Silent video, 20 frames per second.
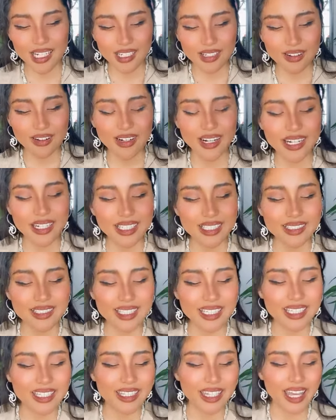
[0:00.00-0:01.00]
これにつ
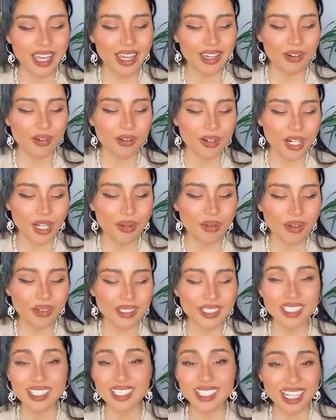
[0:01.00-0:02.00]
いてこれを
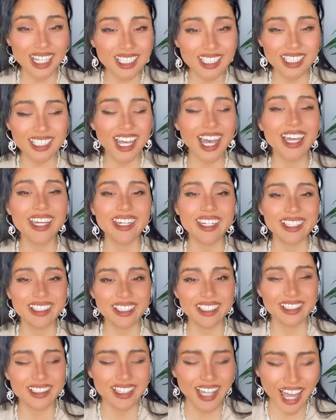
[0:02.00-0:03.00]
実現したいで
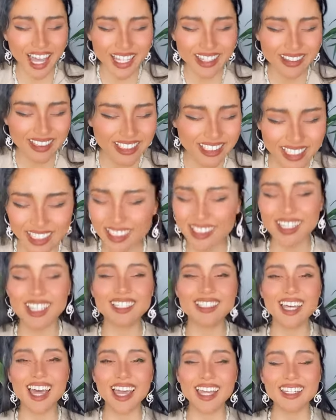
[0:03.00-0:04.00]
すガイドしてくだ
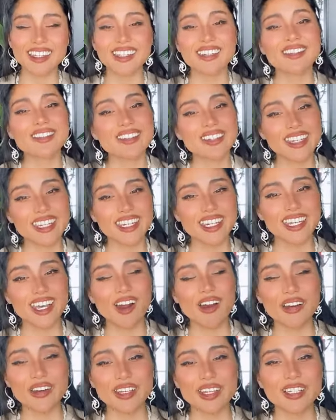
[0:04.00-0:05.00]
さいっていう時に
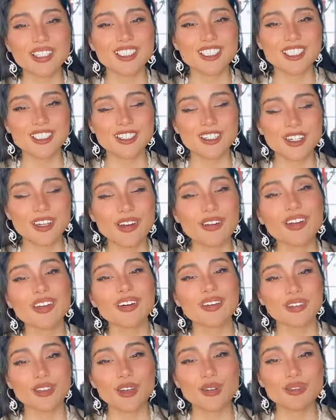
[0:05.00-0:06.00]
アーキエンジェル・ユリオ
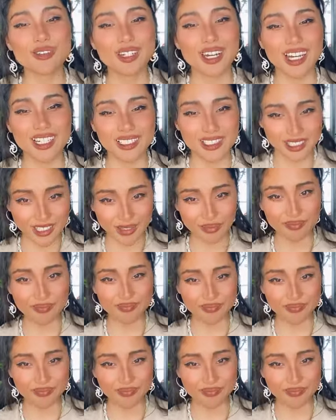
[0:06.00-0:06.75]
を呼ぶ感じ